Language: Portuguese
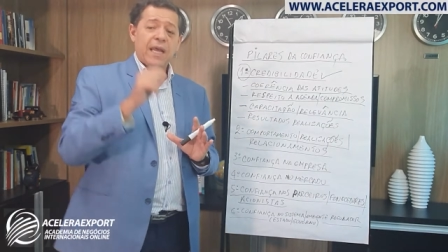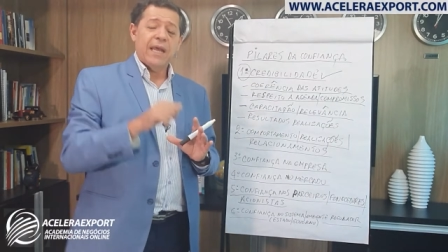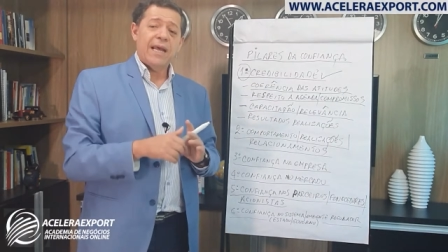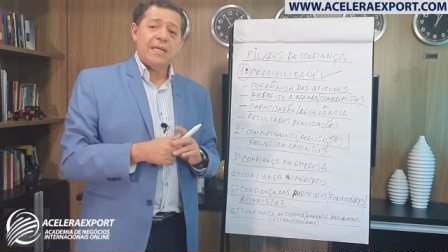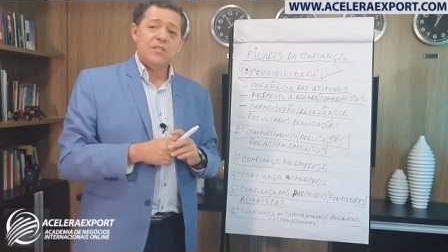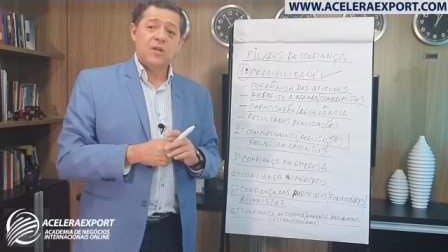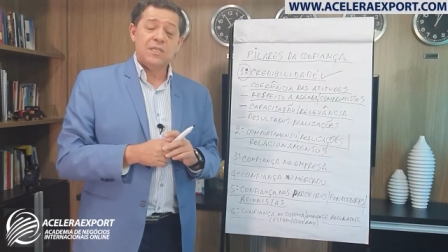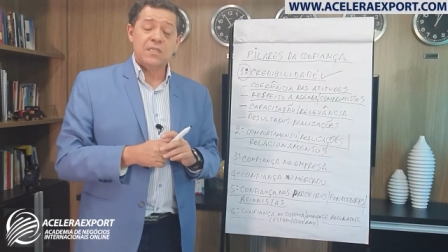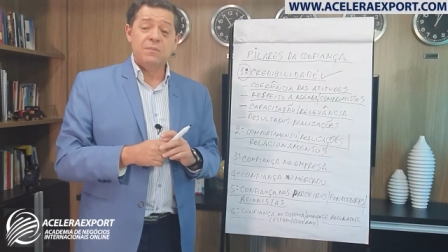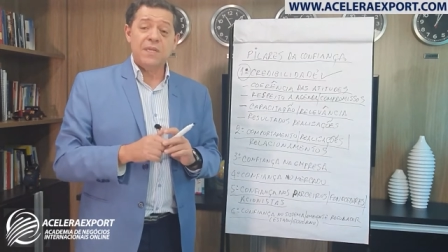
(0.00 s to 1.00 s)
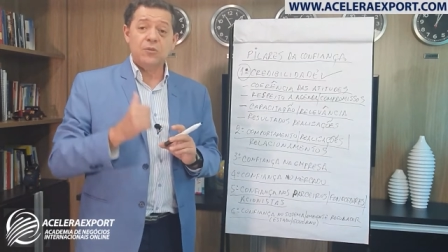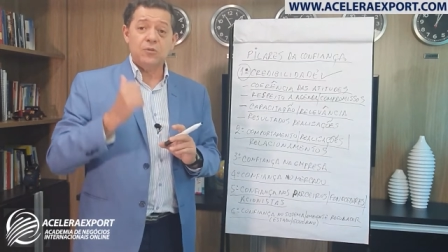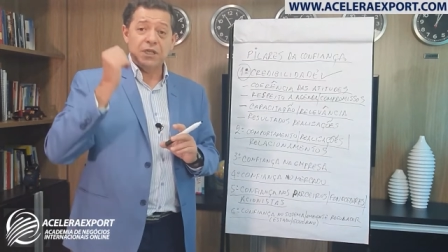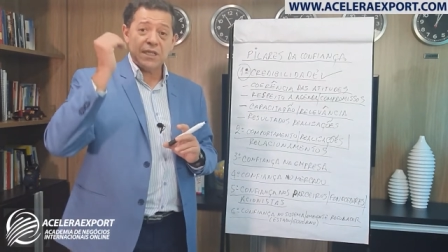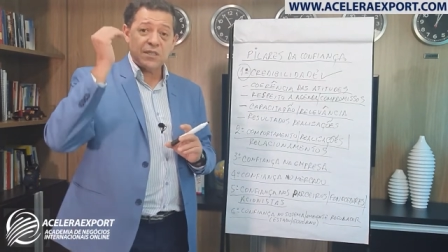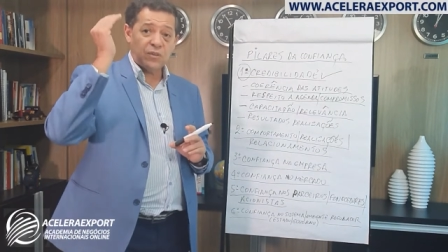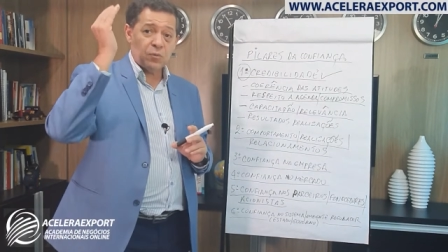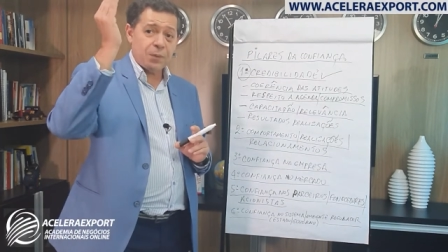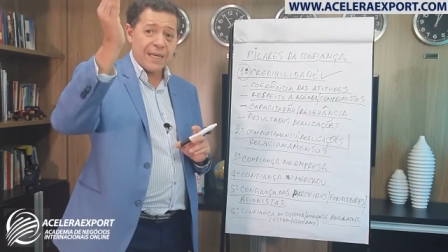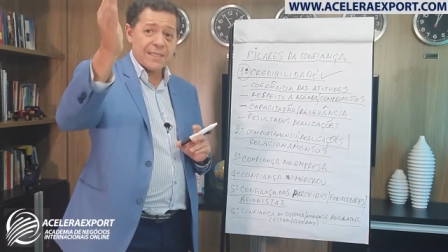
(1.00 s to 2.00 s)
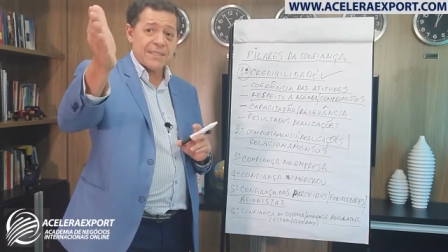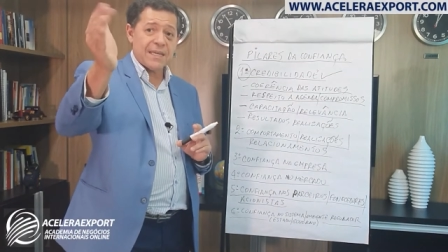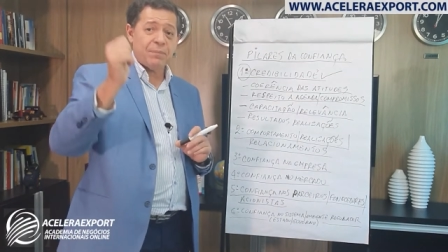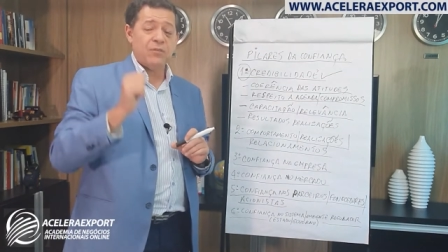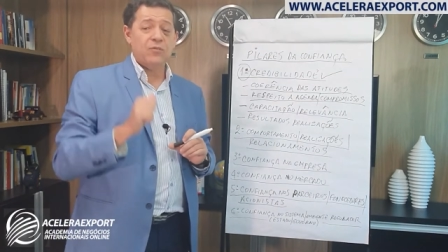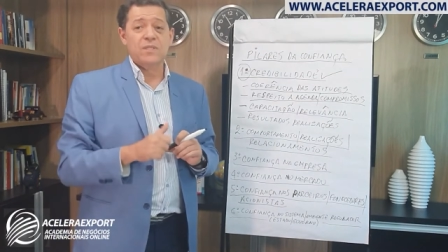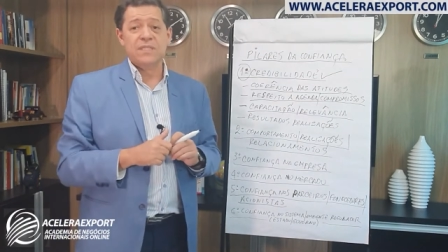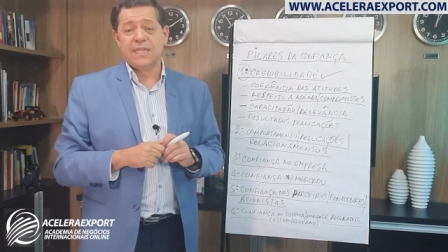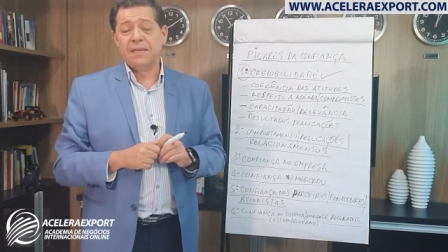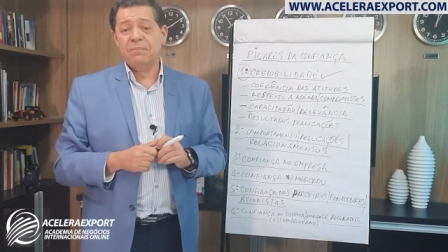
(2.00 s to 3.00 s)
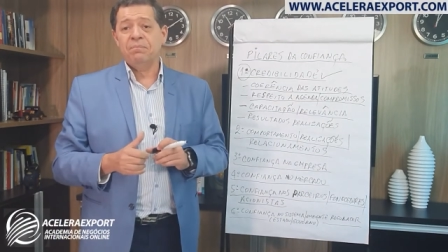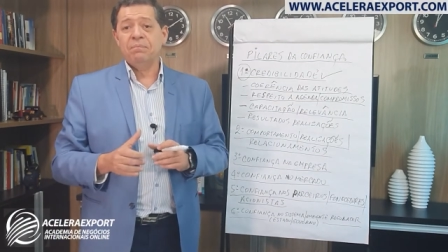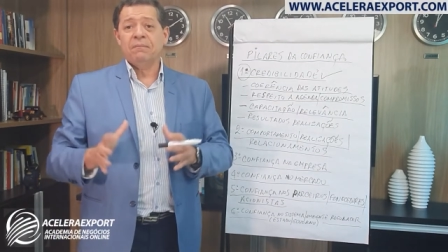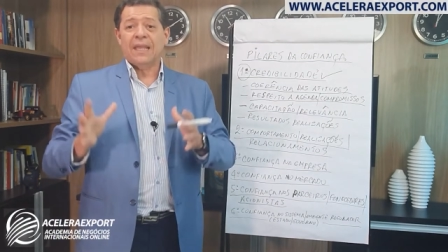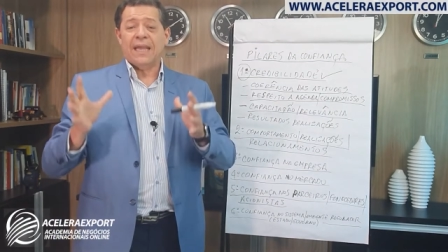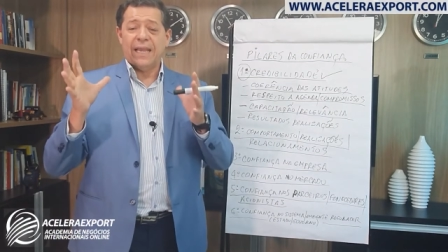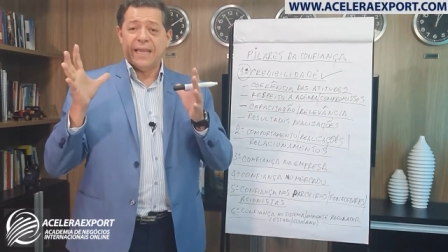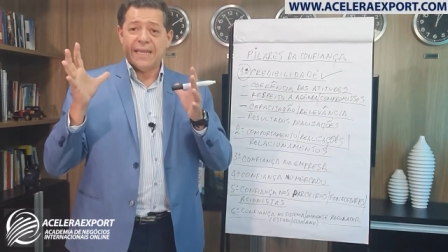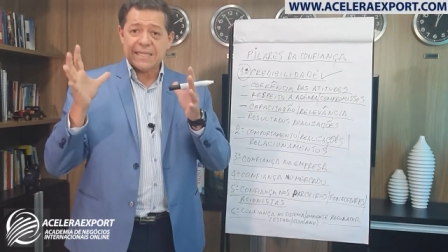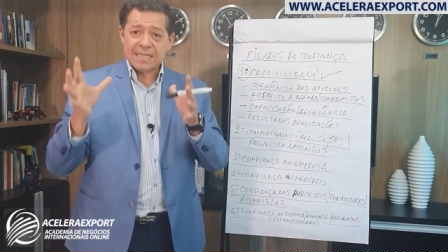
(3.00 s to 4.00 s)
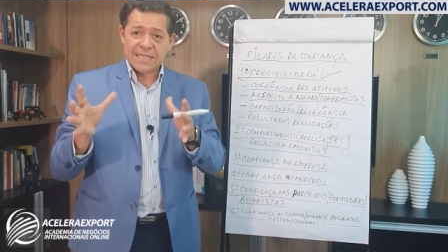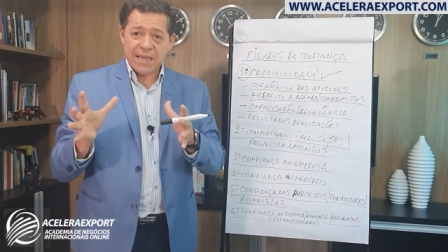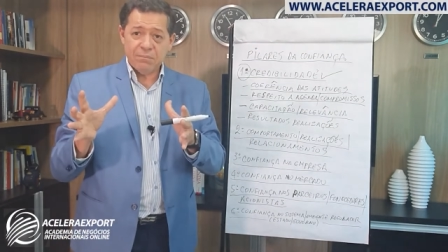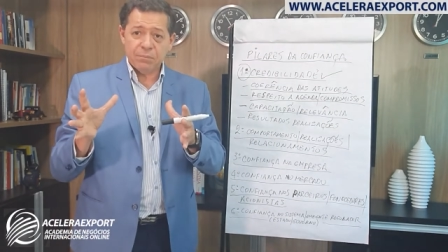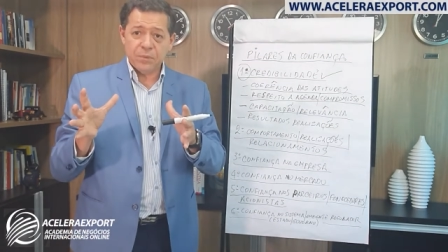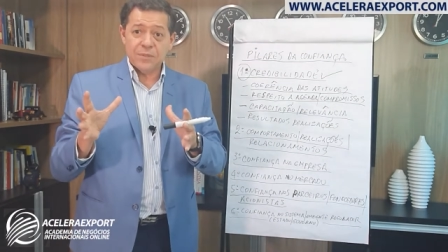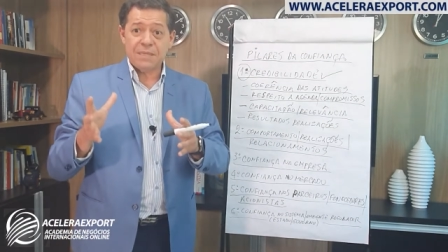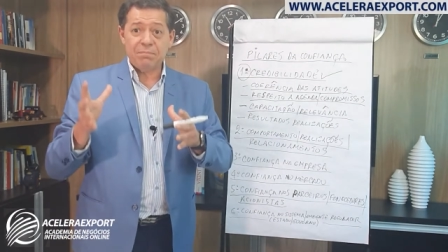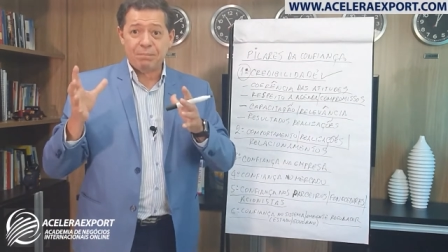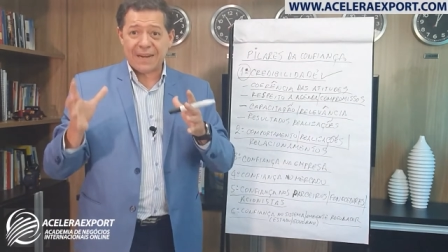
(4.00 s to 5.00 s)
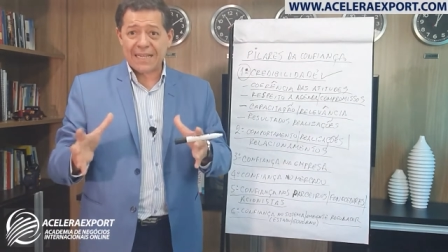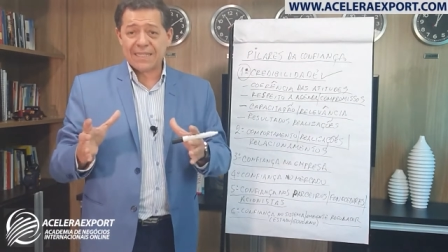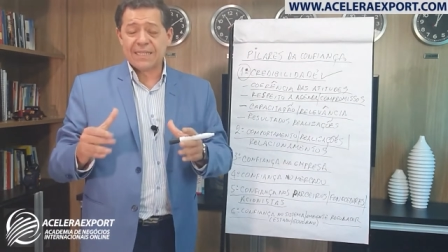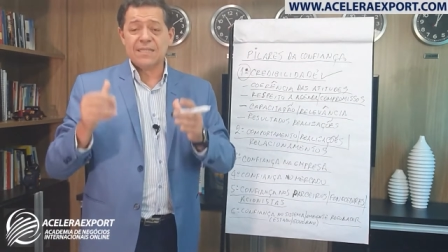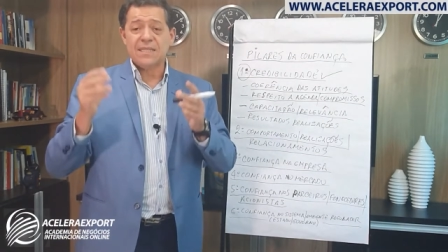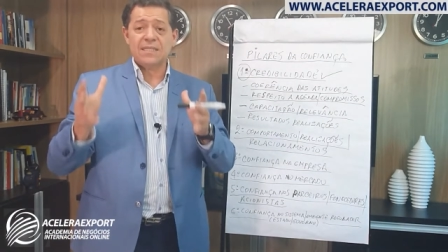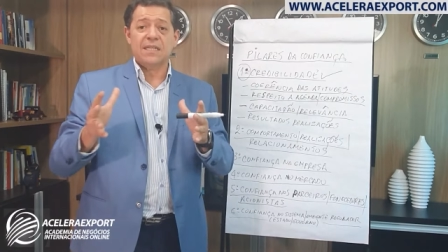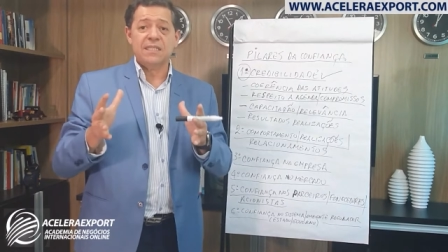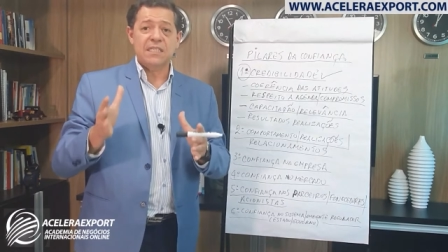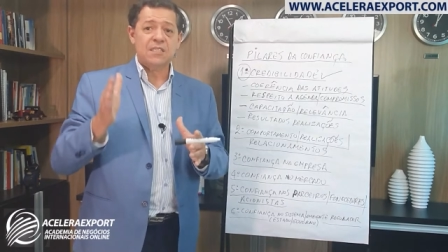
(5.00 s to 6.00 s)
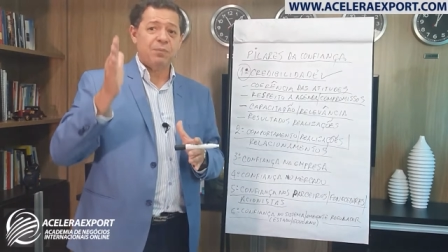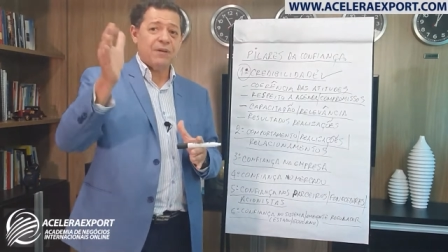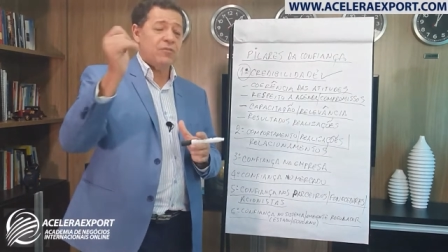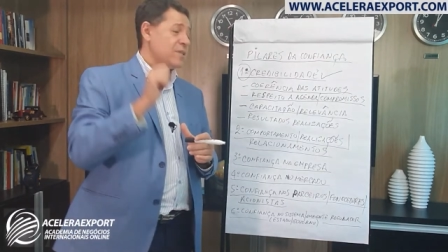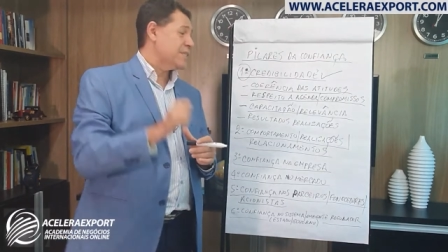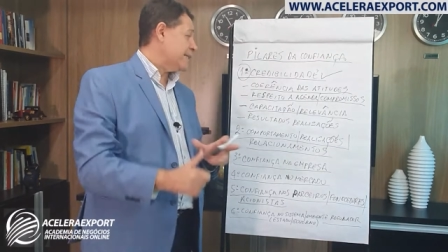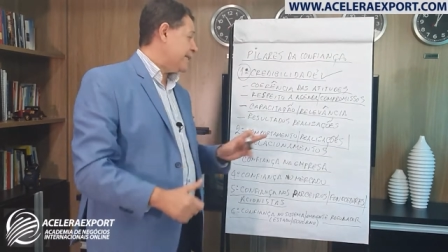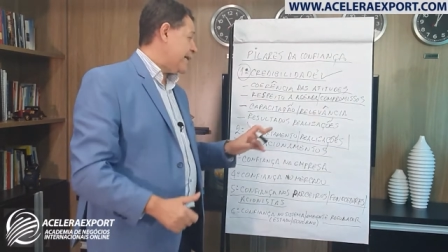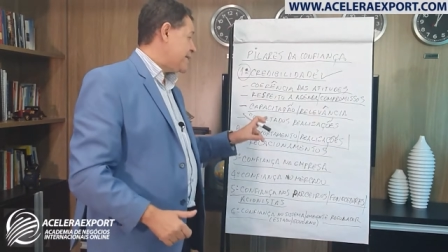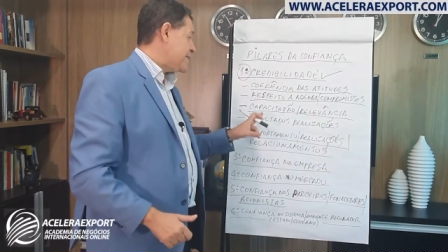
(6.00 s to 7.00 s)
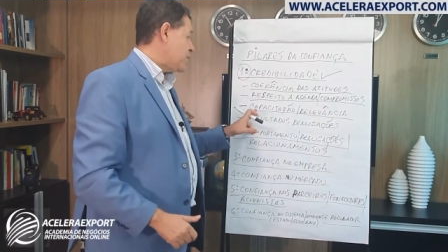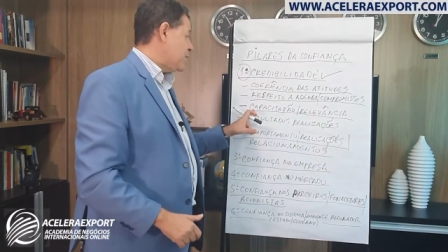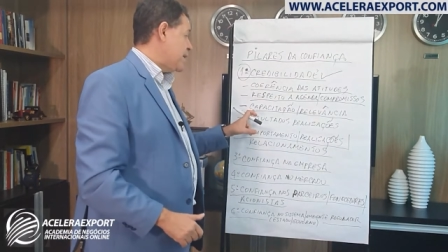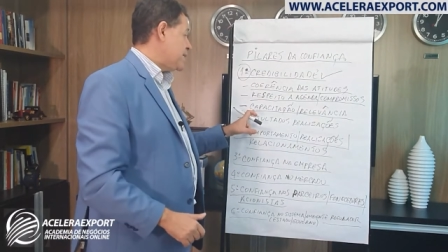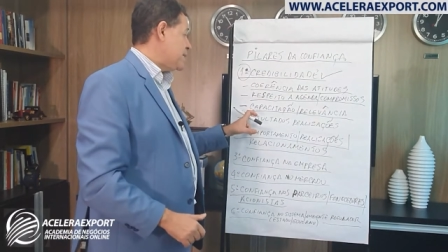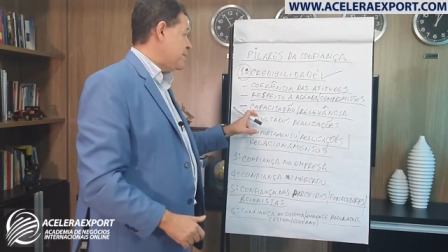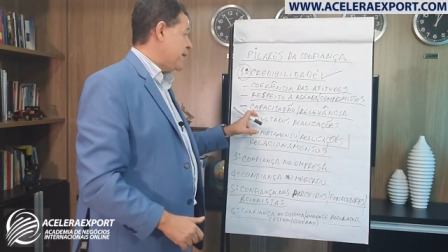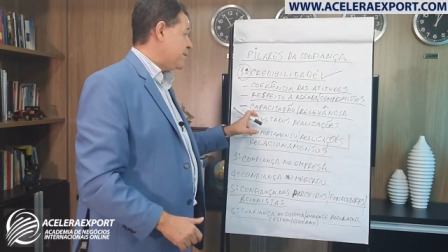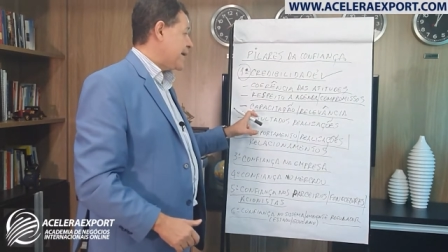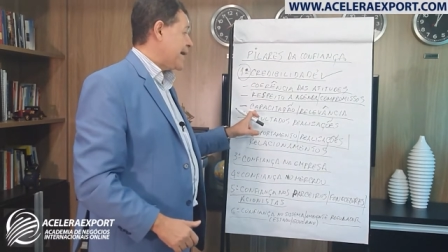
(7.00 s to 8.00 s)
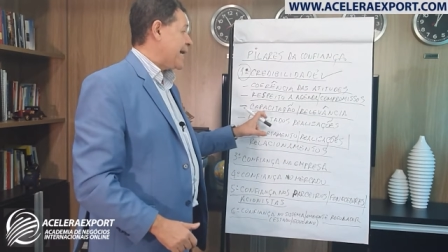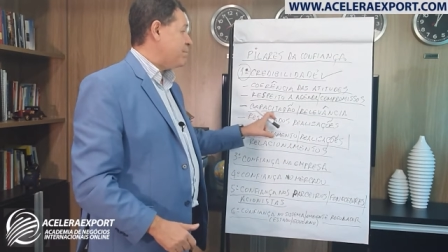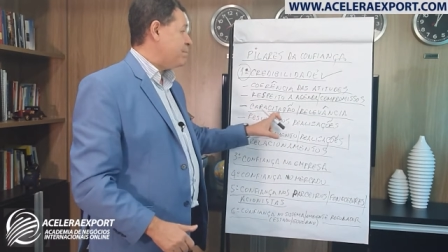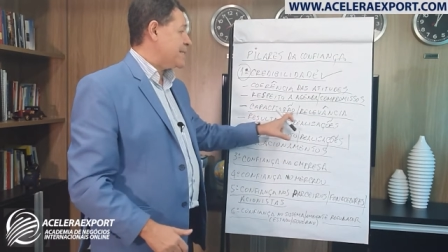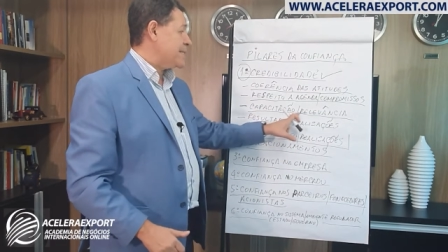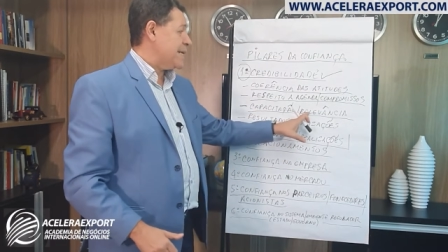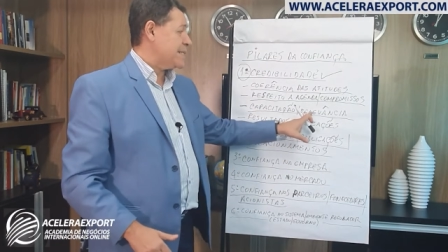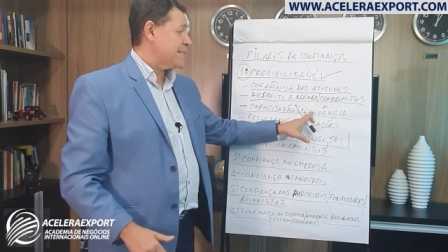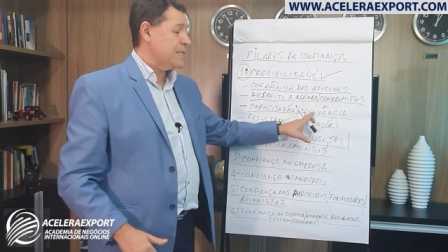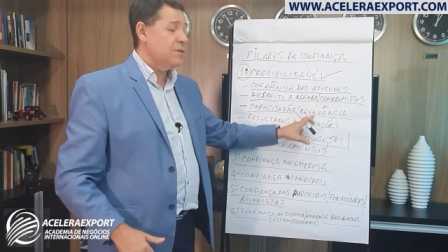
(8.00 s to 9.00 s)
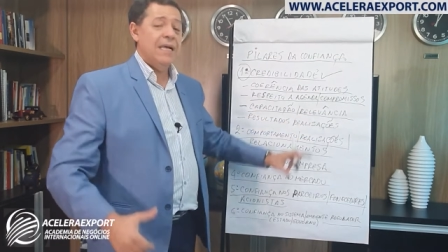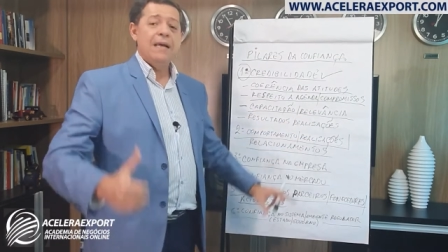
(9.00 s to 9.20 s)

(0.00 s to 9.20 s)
é, as nossas mentorias vão passar para você é, exemplos e práticas, exercícios para você ter esse conhecimento, a capacitação